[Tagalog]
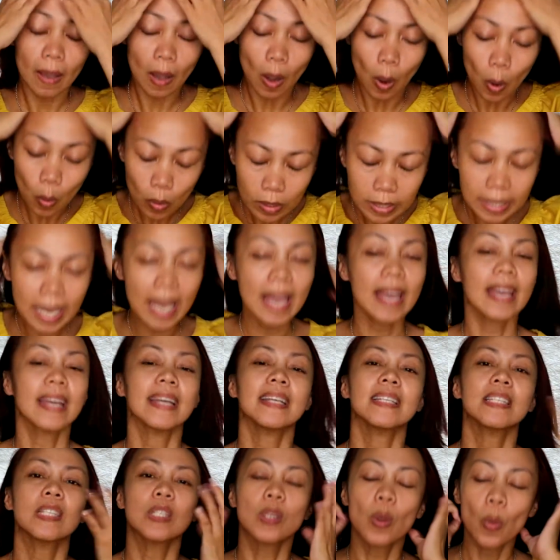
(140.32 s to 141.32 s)

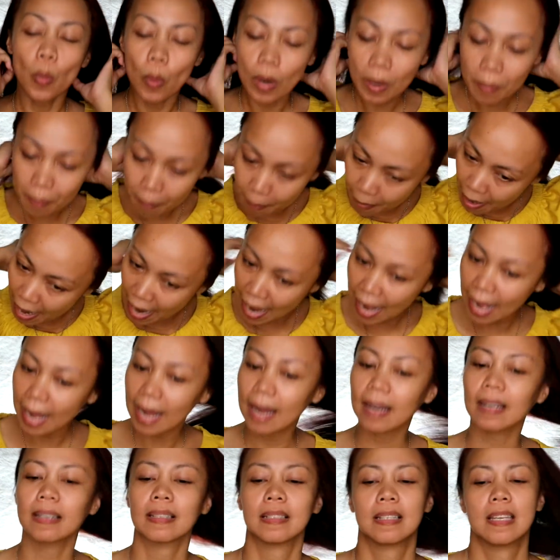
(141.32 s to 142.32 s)
Okay, so we're
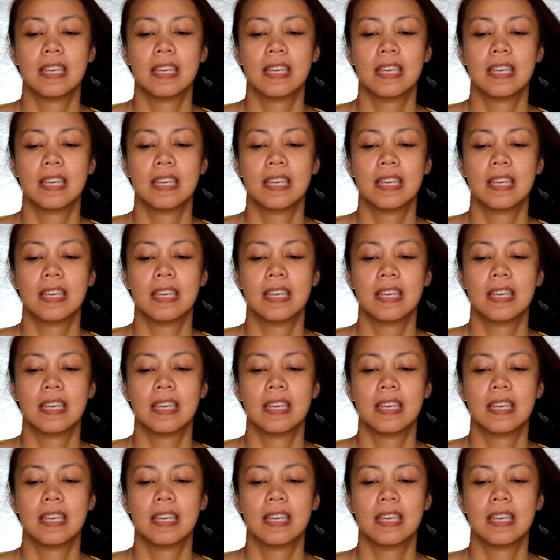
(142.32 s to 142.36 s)
back.